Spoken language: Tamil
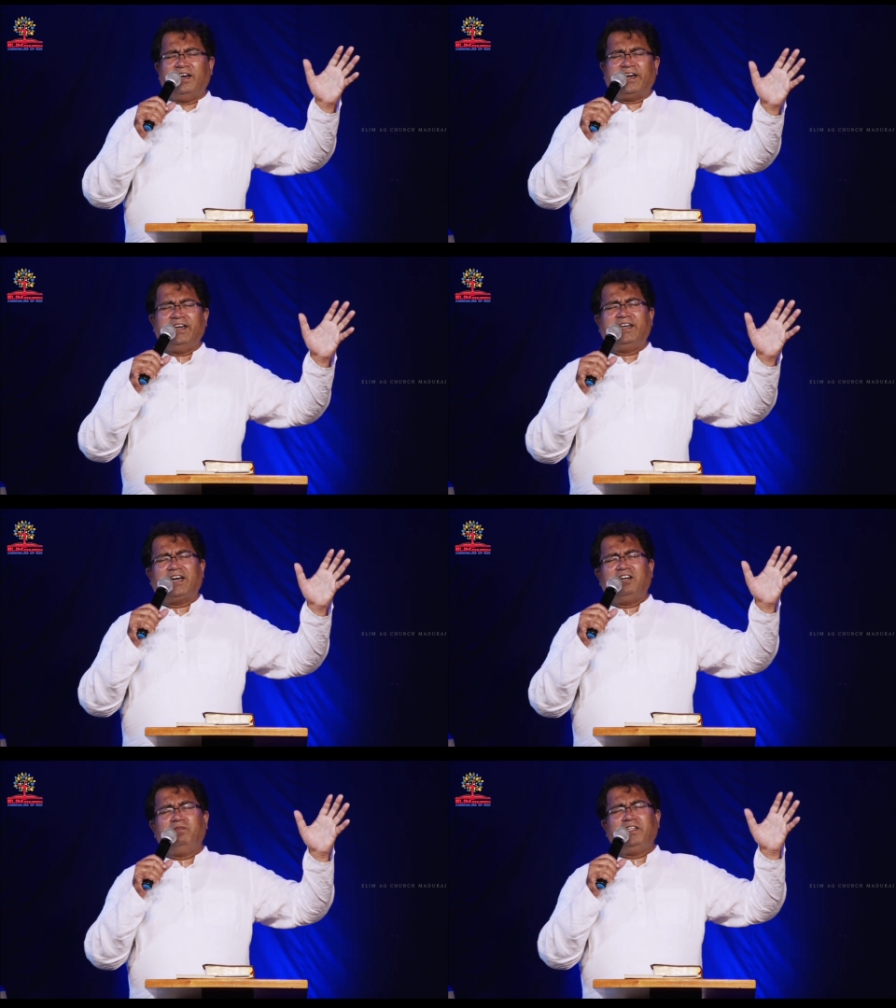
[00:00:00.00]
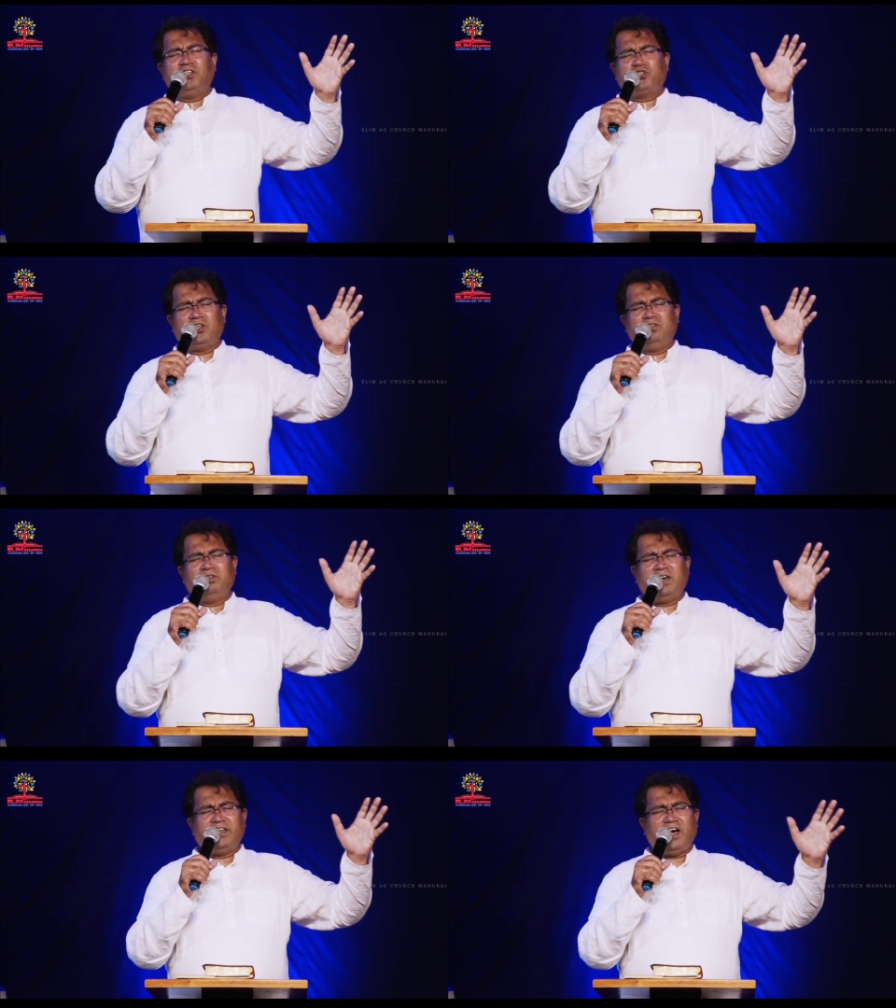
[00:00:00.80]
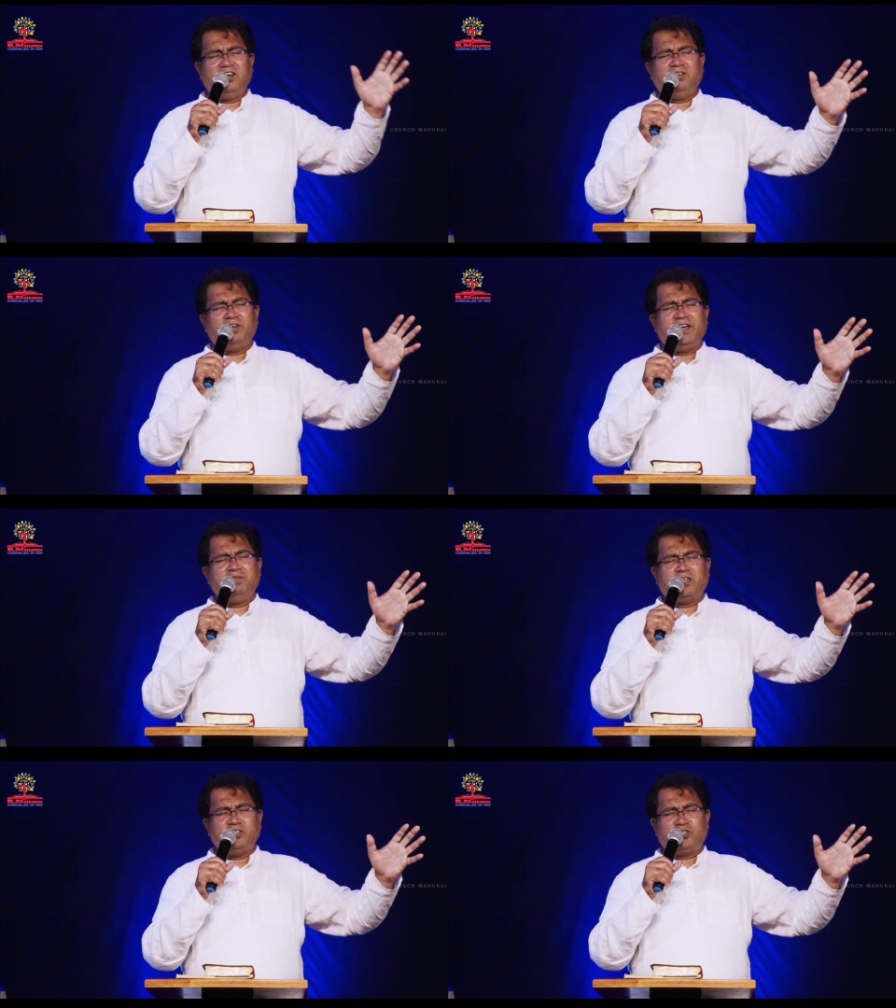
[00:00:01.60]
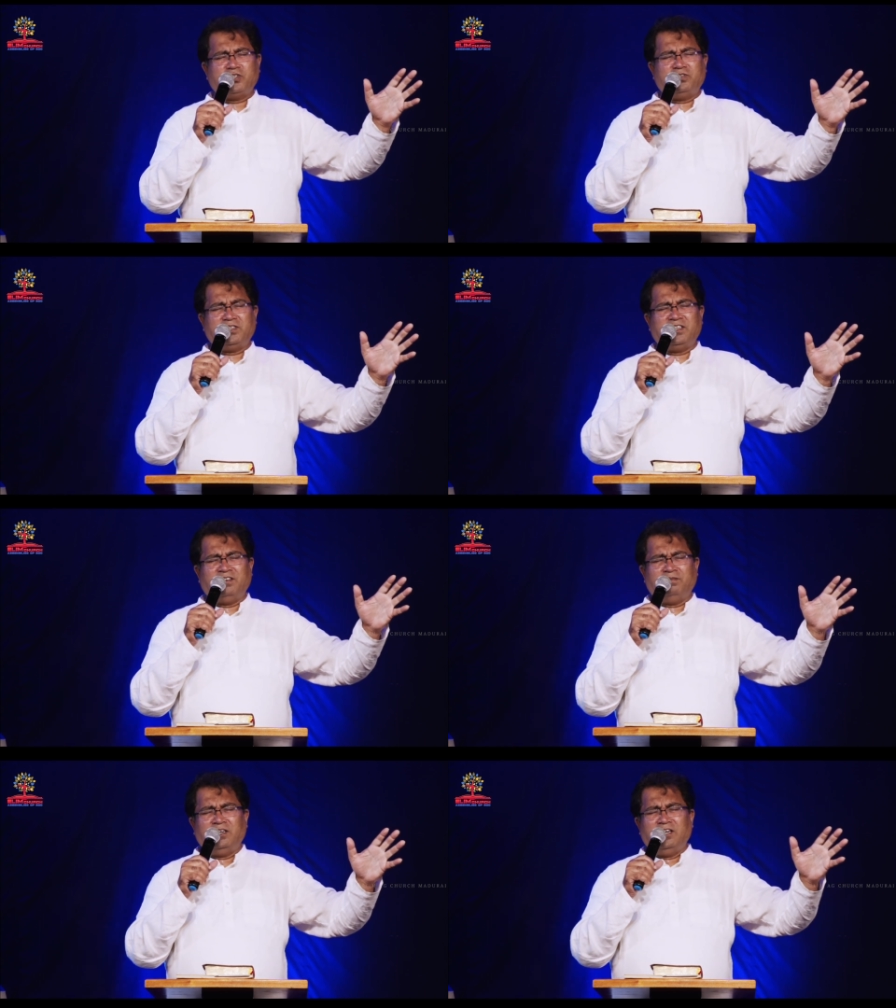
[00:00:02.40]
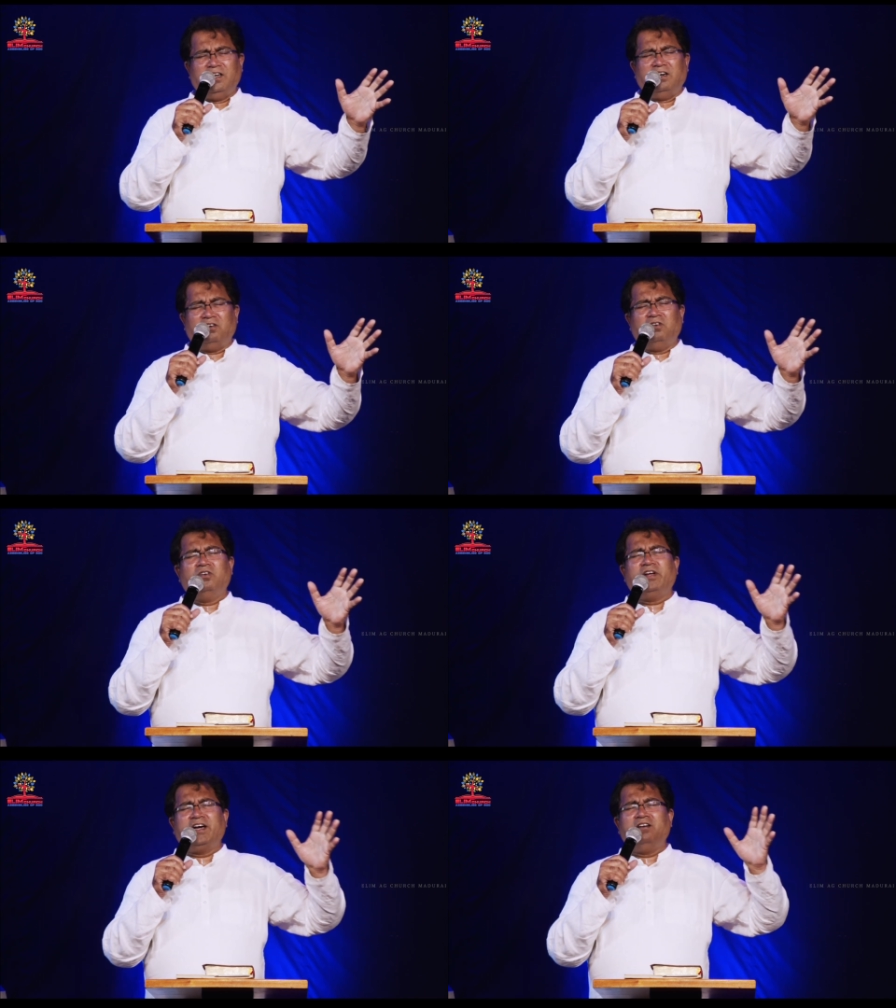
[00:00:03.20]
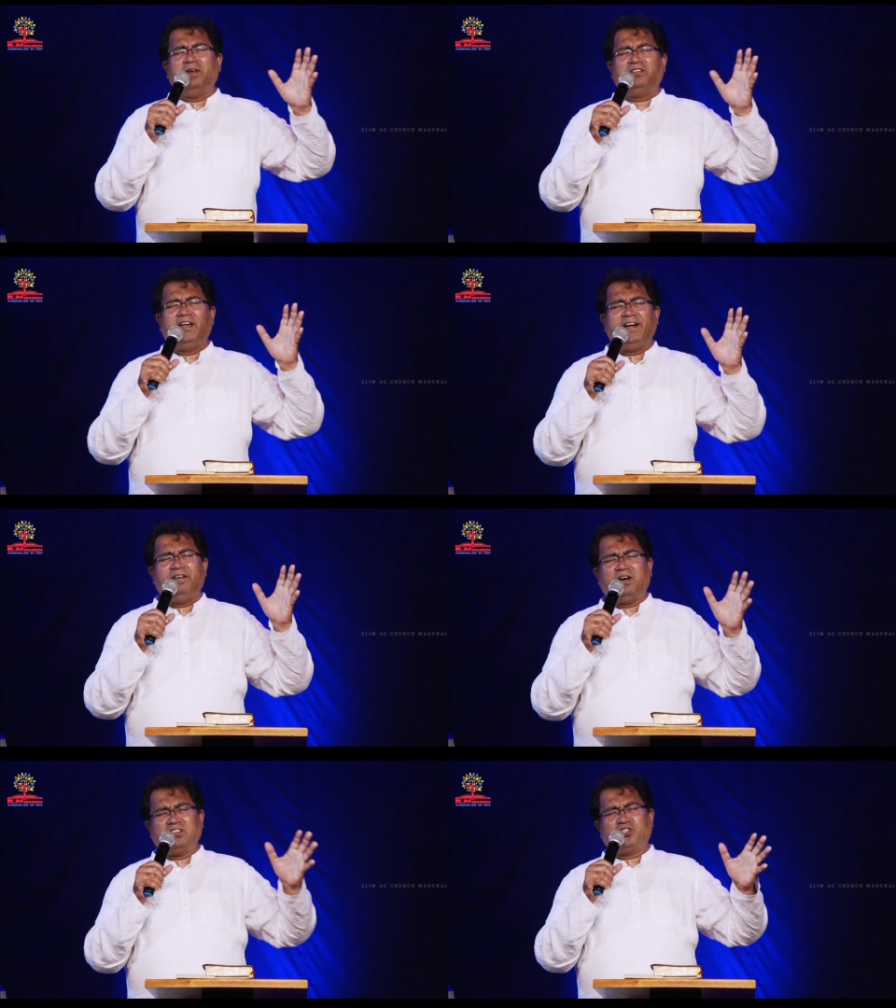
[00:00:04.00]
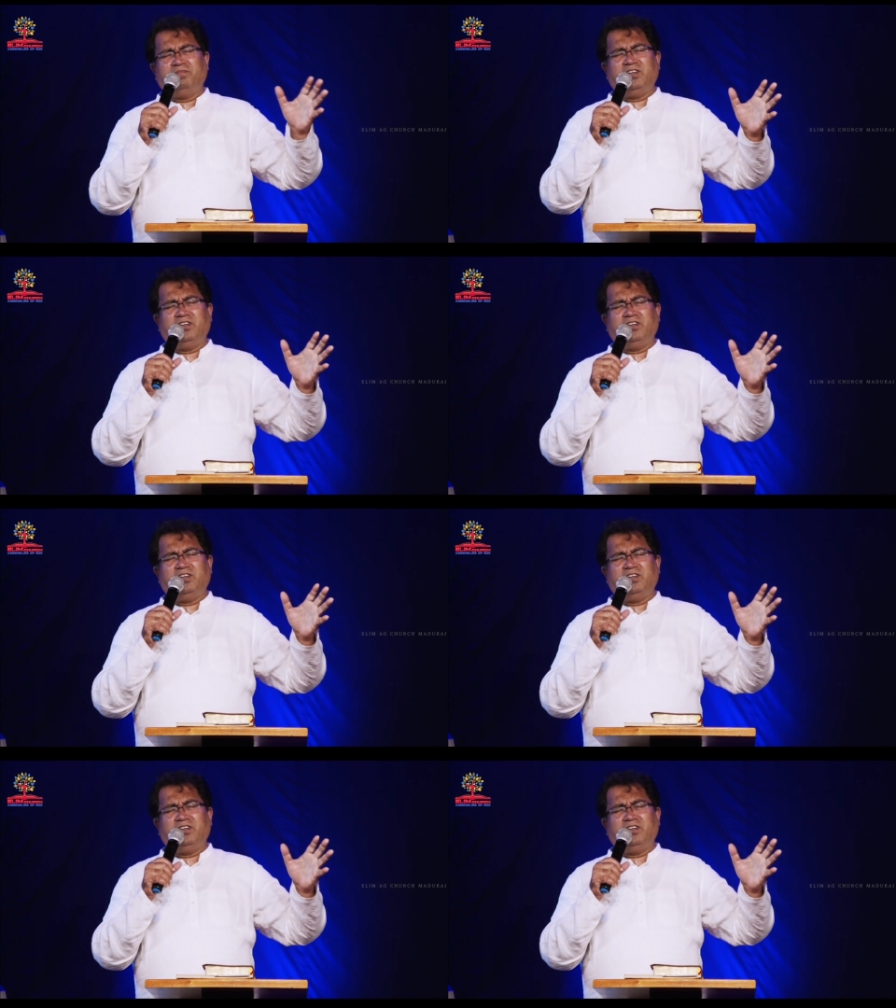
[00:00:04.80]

ரெண்டு கரங்களை வைத்து சொல்லுவோமா ஆண்டவரே உமக்கு சோதரம் ஓ எங்கள் மத்தில நீர் வாசம்